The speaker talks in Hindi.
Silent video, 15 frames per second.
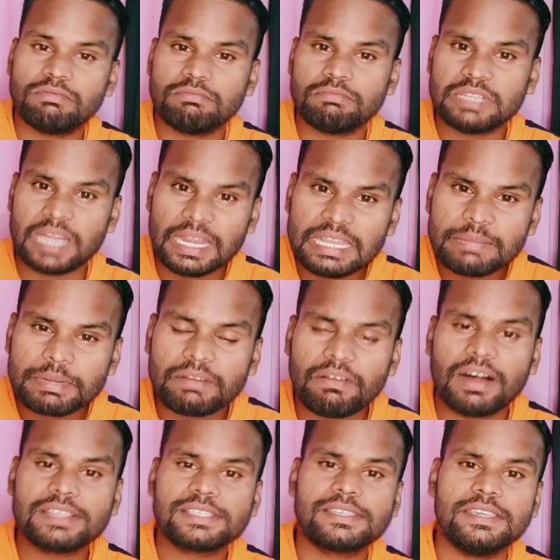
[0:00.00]
डार्लिंग
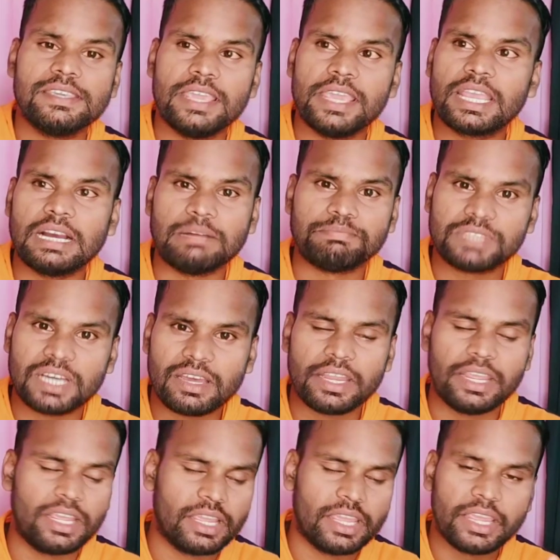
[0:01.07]
प्रभास की एक अवतार
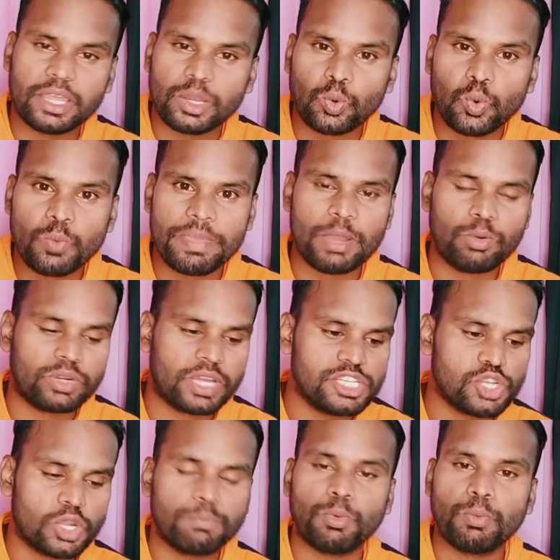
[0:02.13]
एक एक रूप है उनका
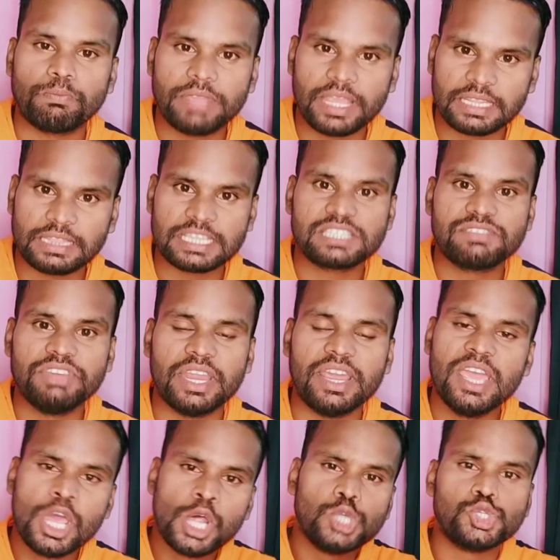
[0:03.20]
जो एक तस्वीर है
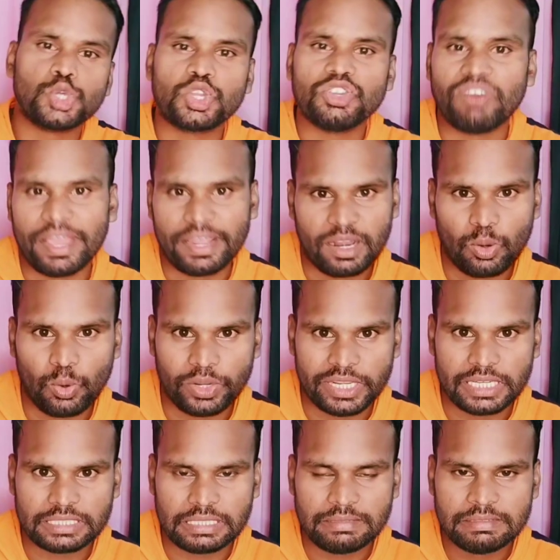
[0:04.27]
जो कि वायरल हो
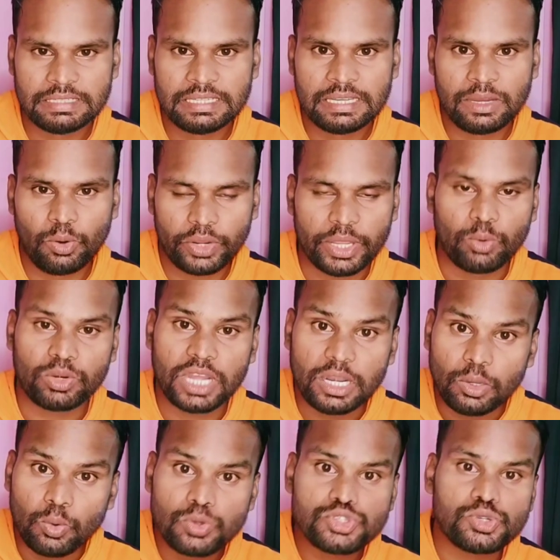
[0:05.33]
गया था ओके okay, उनका
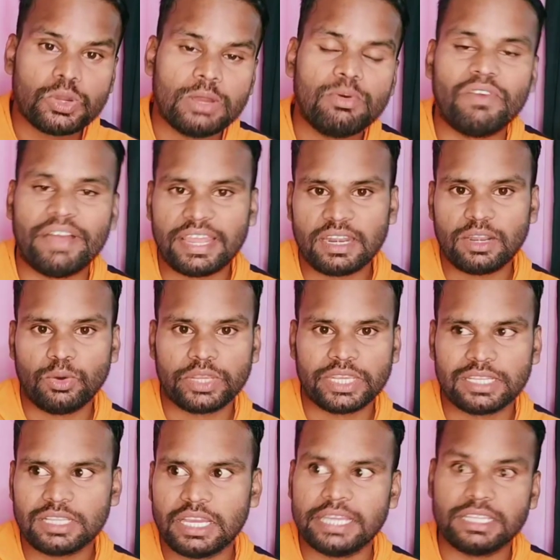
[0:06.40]
लुक जो है वो वायरल हो गया
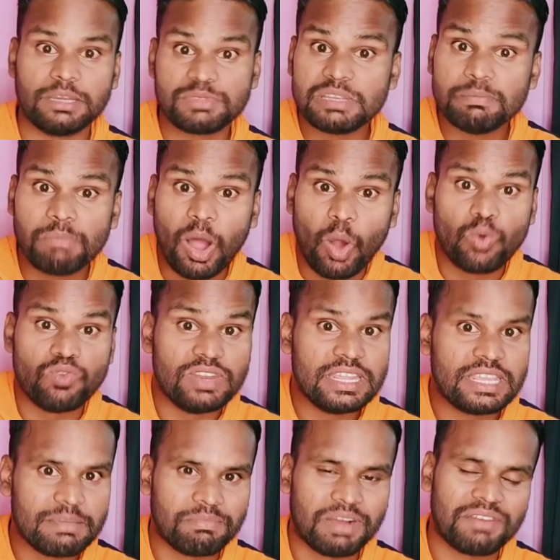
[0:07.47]
था एकदम से बाहुबली
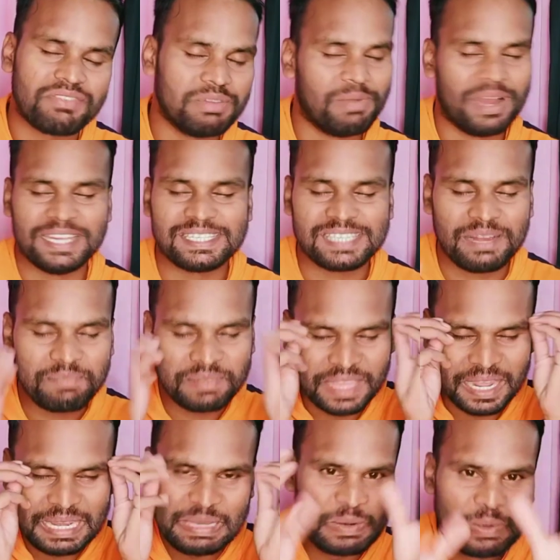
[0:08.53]
की माफी भाई साहब क्या
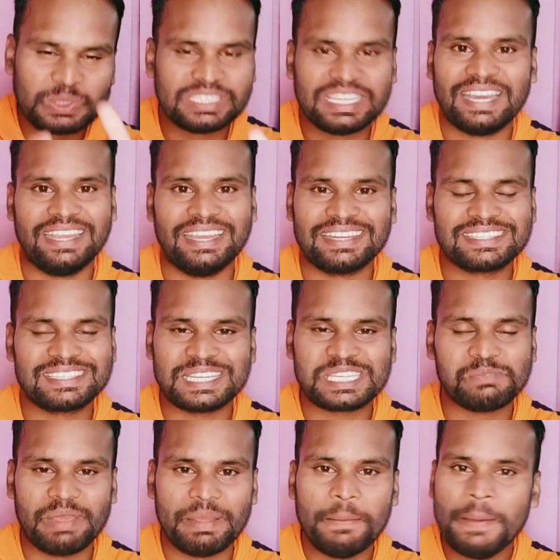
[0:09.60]
लुक था यार सच
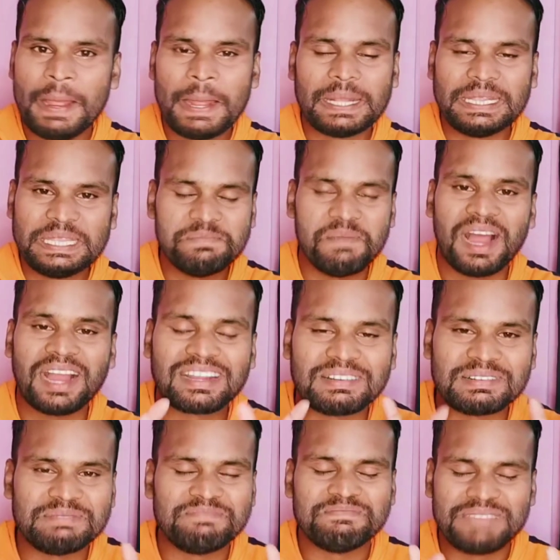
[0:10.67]
में दिमाग
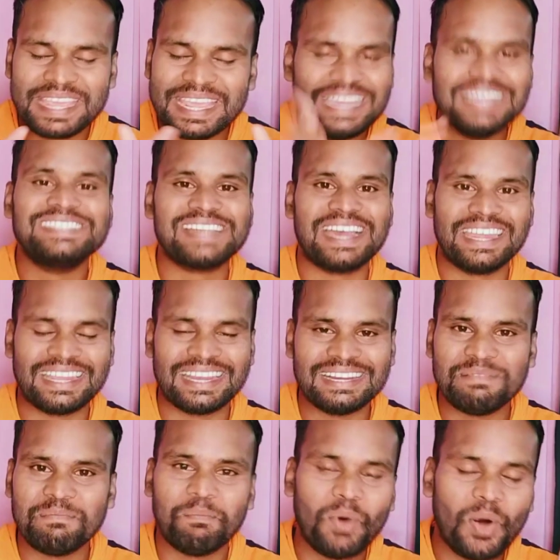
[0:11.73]
हिल जाएगा
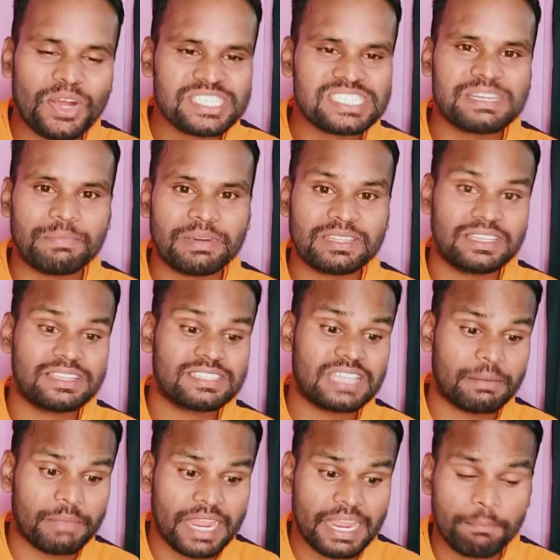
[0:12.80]
बहुत जबरदस्त और
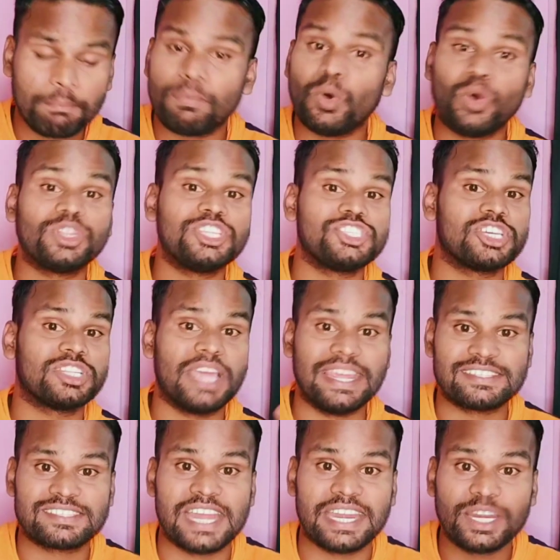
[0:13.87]
मैं बहुत ही ज्यादा
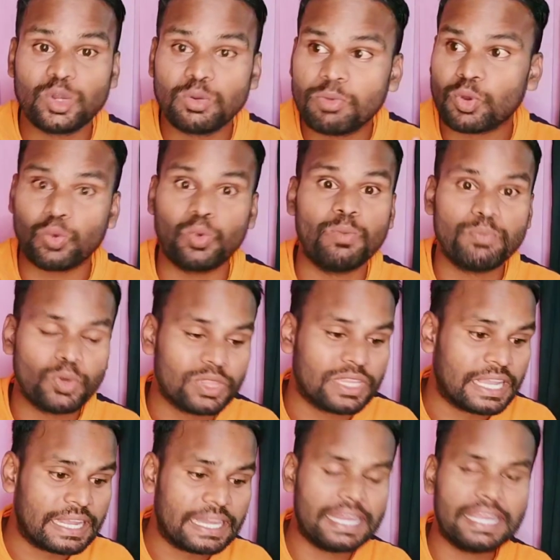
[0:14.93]
एक्साइटेड हूँ वो रूप को
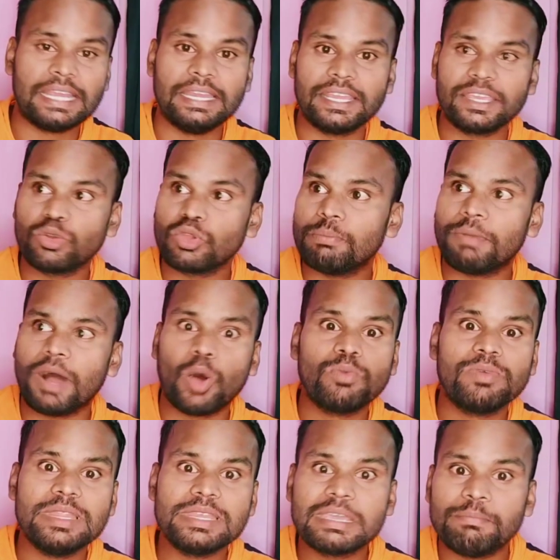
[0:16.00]
देखने के लिए क्योंकि
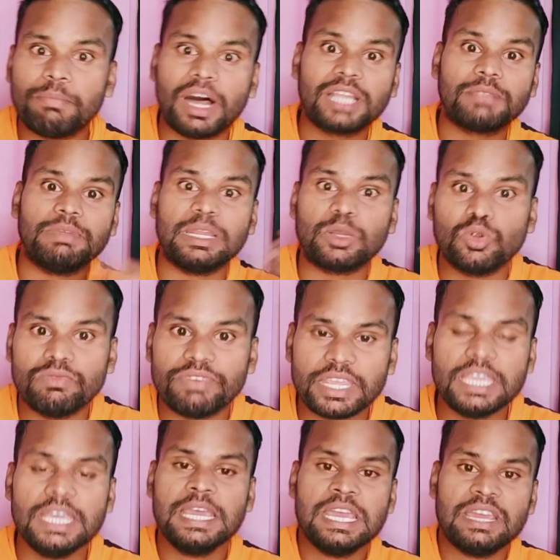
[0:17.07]
बाहुबली के बाद बिल्कुल
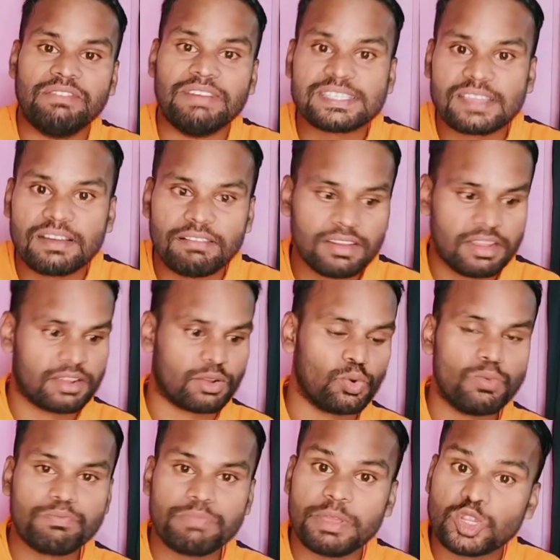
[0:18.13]
वही वैसा वाला
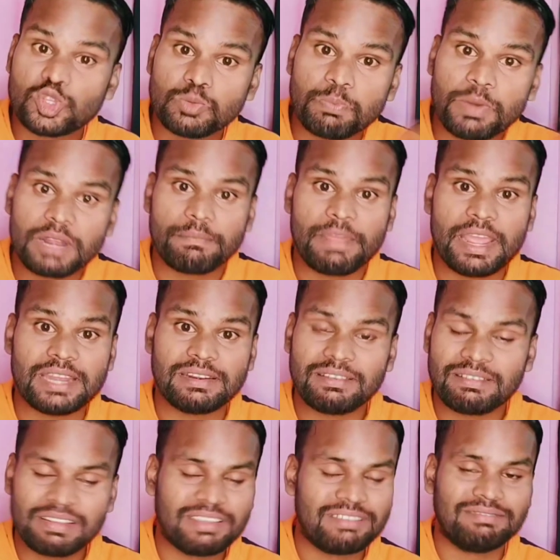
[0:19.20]
रूप फिर सुपरमैन
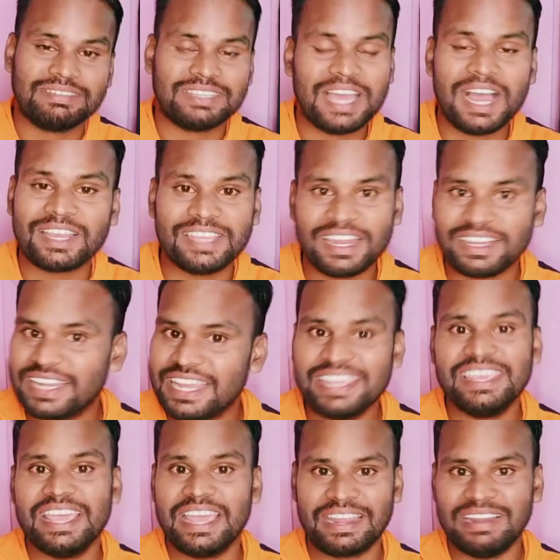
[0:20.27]
क्या क्या
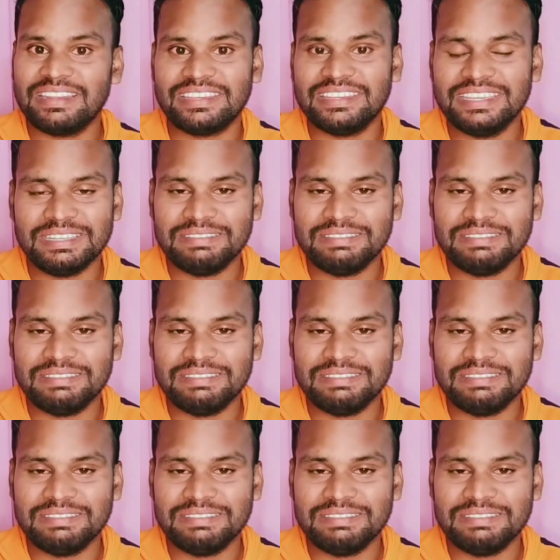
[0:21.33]
नहीं है कल की